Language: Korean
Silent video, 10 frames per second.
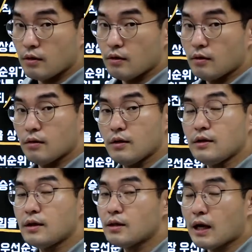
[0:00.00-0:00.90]
어,
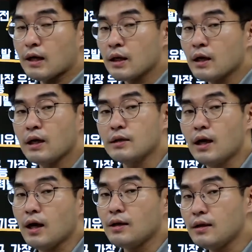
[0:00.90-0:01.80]
1대 다관계가
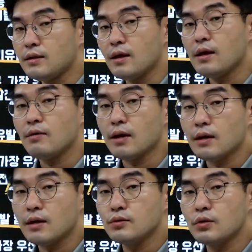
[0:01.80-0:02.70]
아니라 1대1
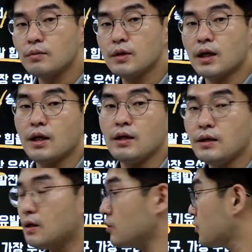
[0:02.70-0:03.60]
관계라는 소리입니다.
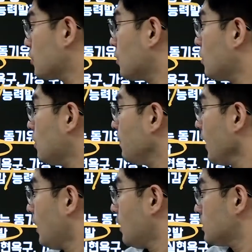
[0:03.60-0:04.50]
이해하셨죠?
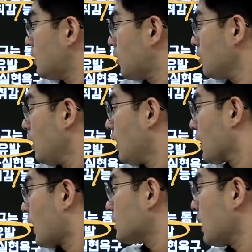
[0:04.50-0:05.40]
7번
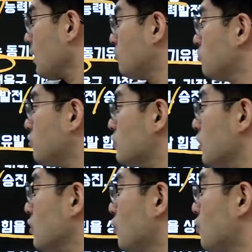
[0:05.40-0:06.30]
가장
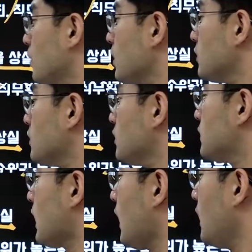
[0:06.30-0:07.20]
궁극적인 욕구의 끝은
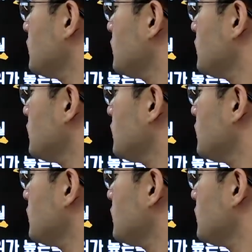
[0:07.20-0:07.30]
자아